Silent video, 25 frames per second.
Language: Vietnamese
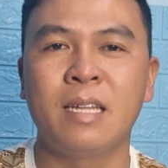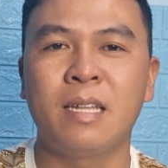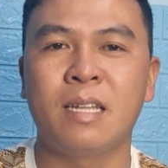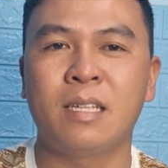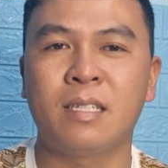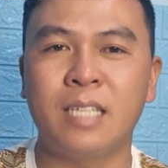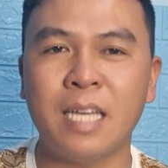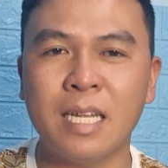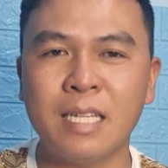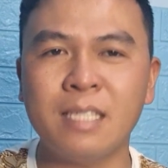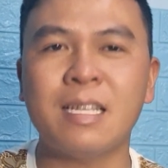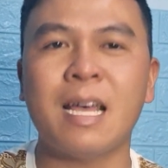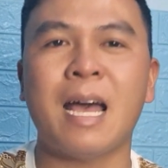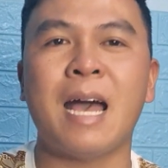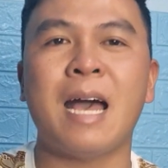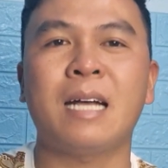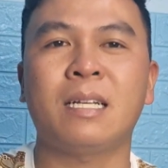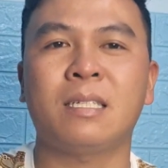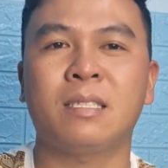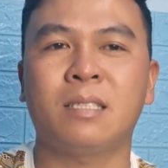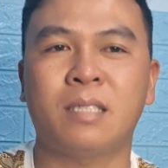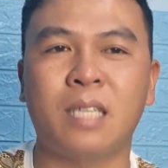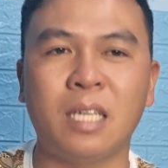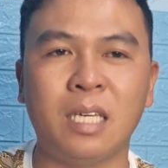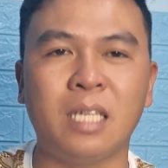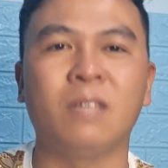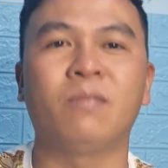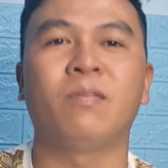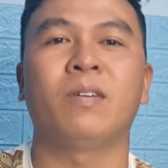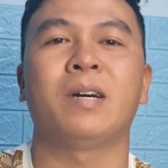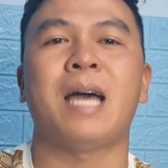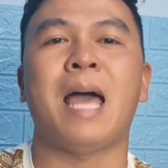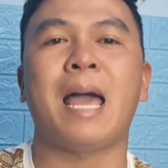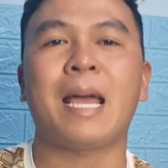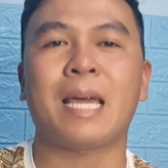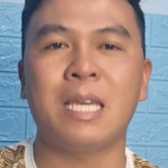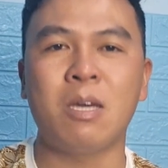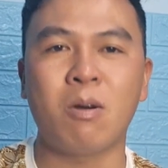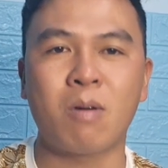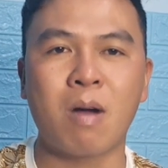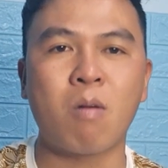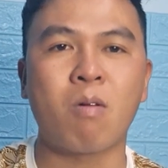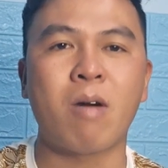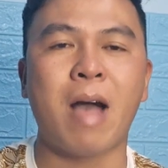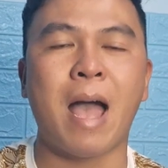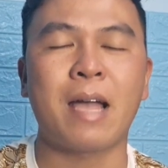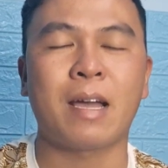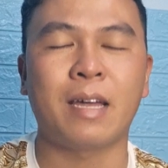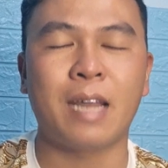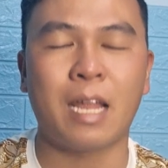diễn ra chỉ với hai cái yêu cầu
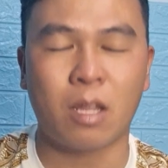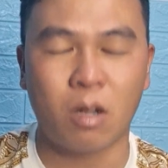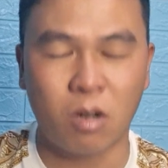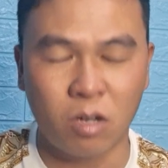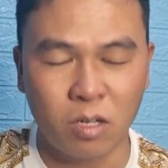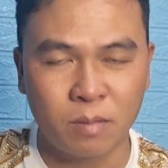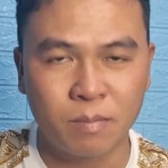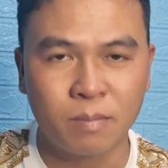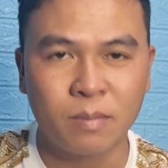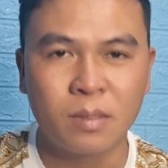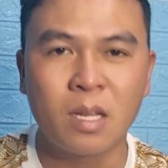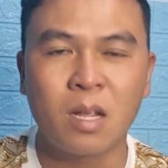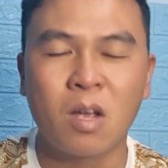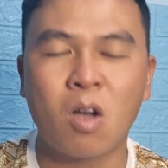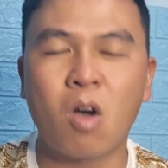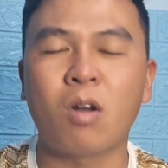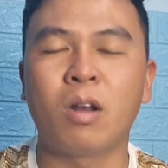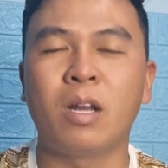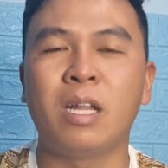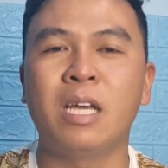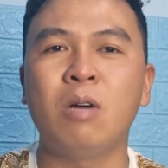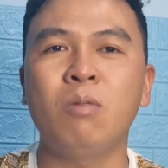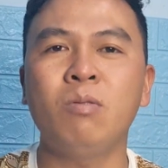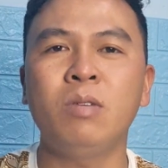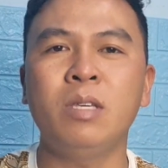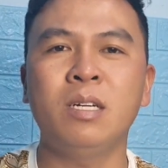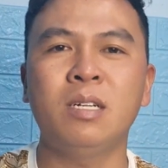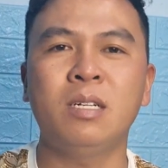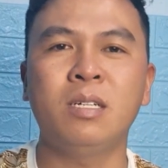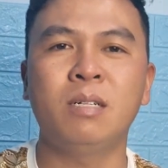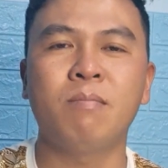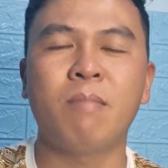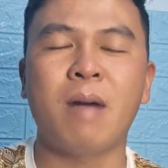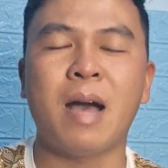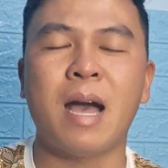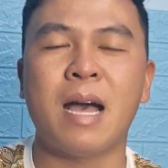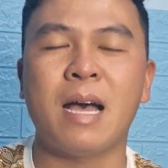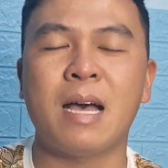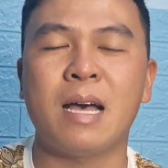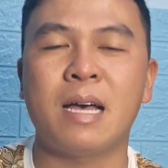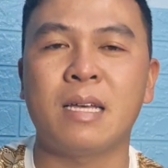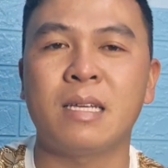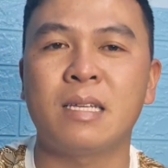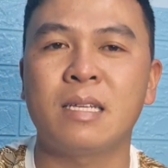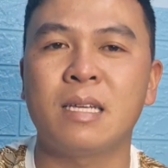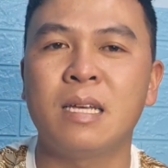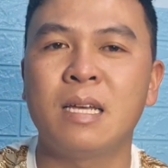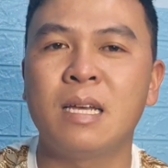của hai người này thôi còn nếu như mà